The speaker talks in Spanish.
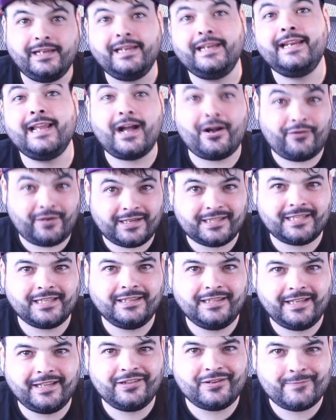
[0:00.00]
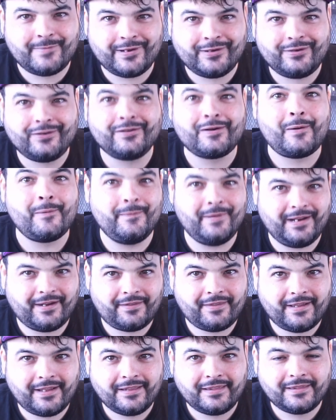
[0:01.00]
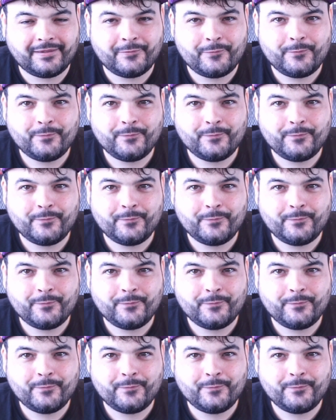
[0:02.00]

Y ahora se entiende mejor, ¿verdad?